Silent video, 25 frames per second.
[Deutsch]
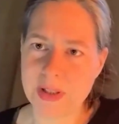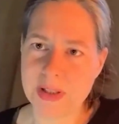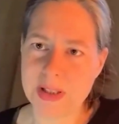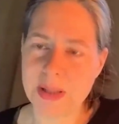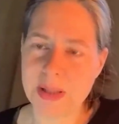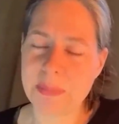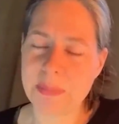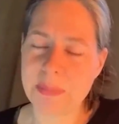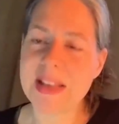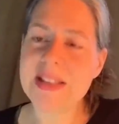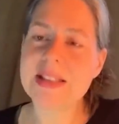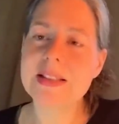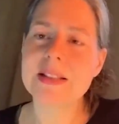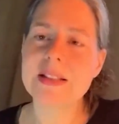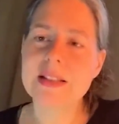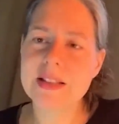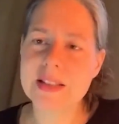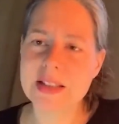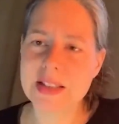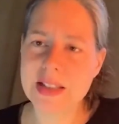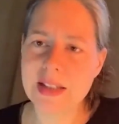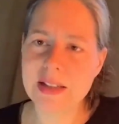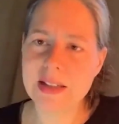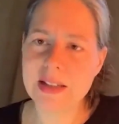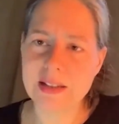Die besten
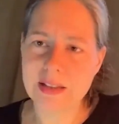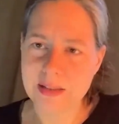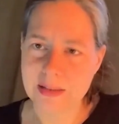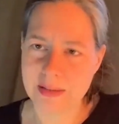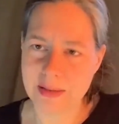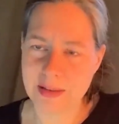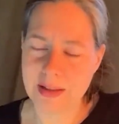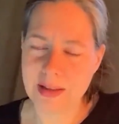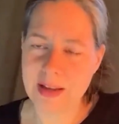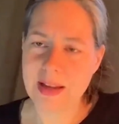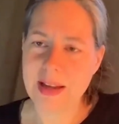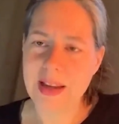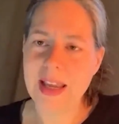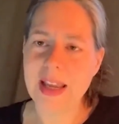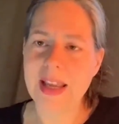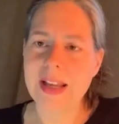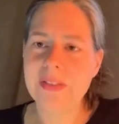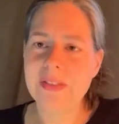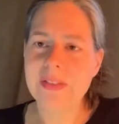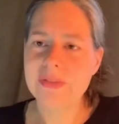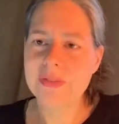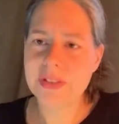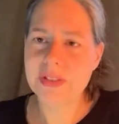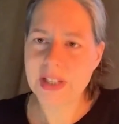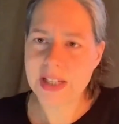Ziele
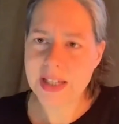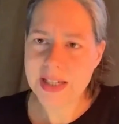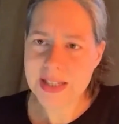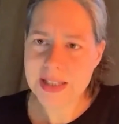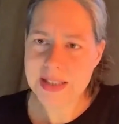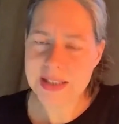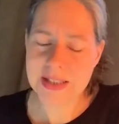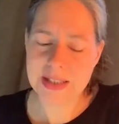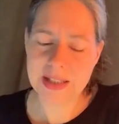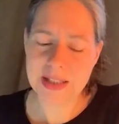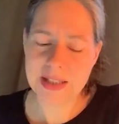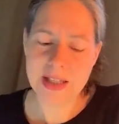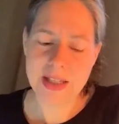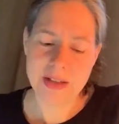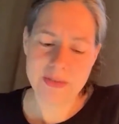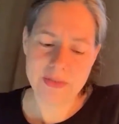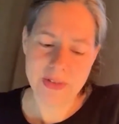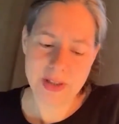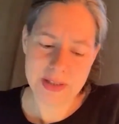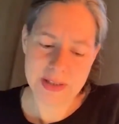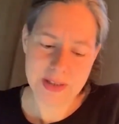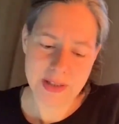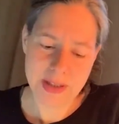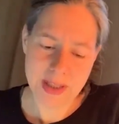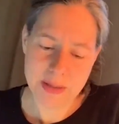helfen nichts,
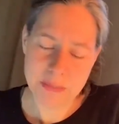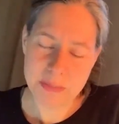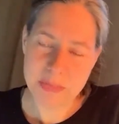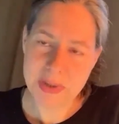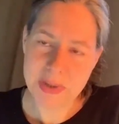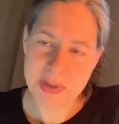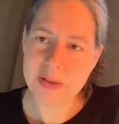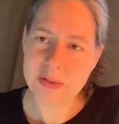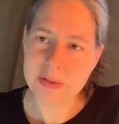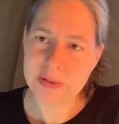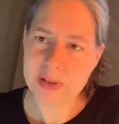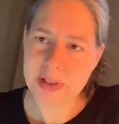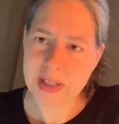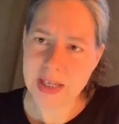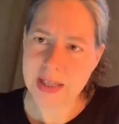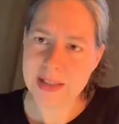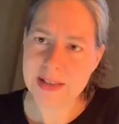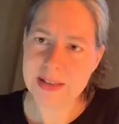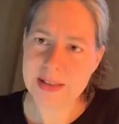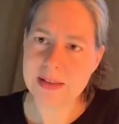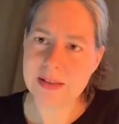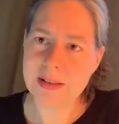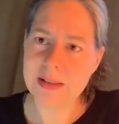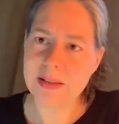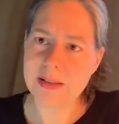wenn im Hier und
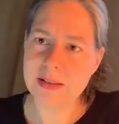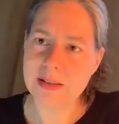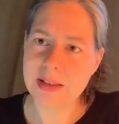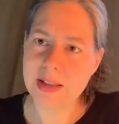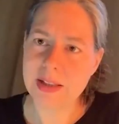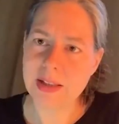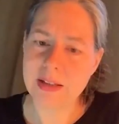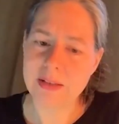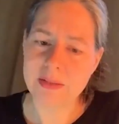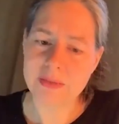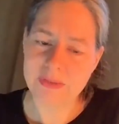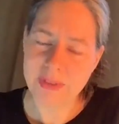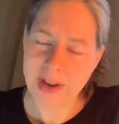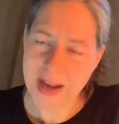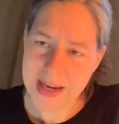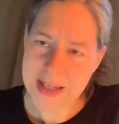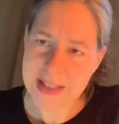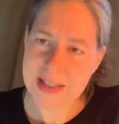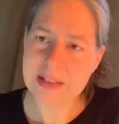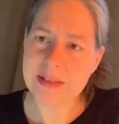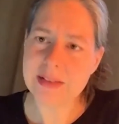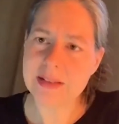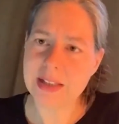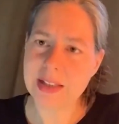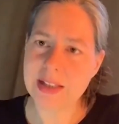Jetzt die
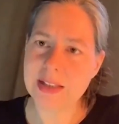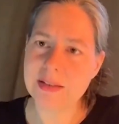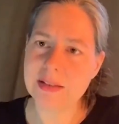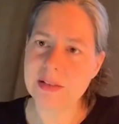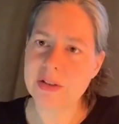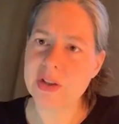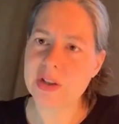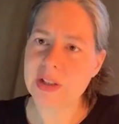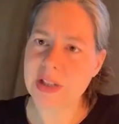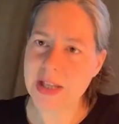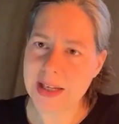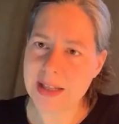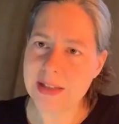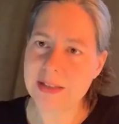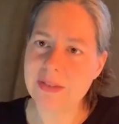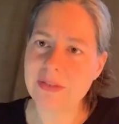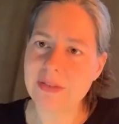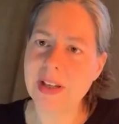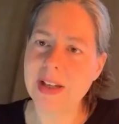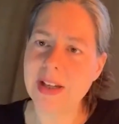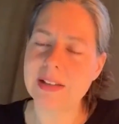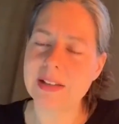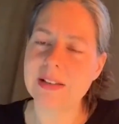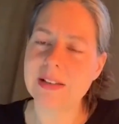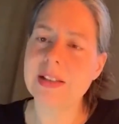Weichen nicht gestellt
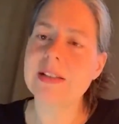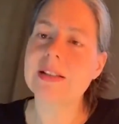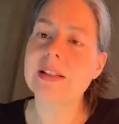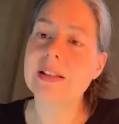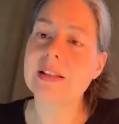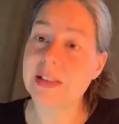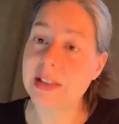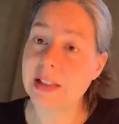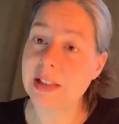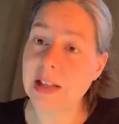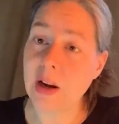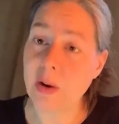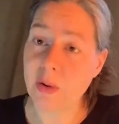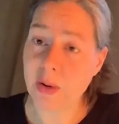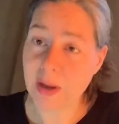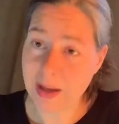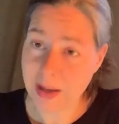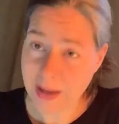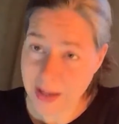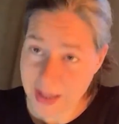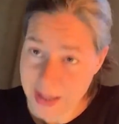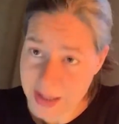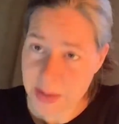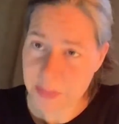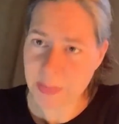werden, diese Ziele auch
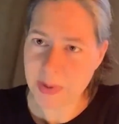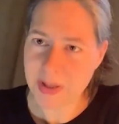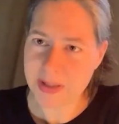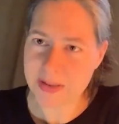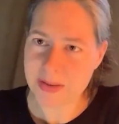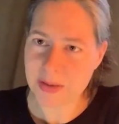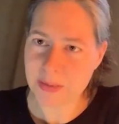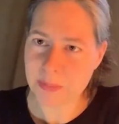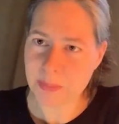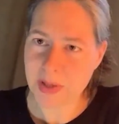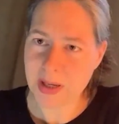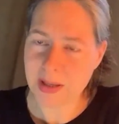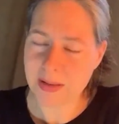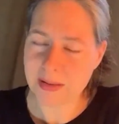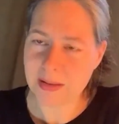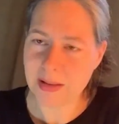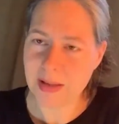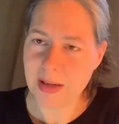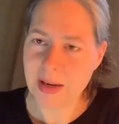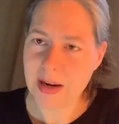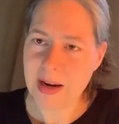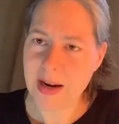erreichbar zu machen.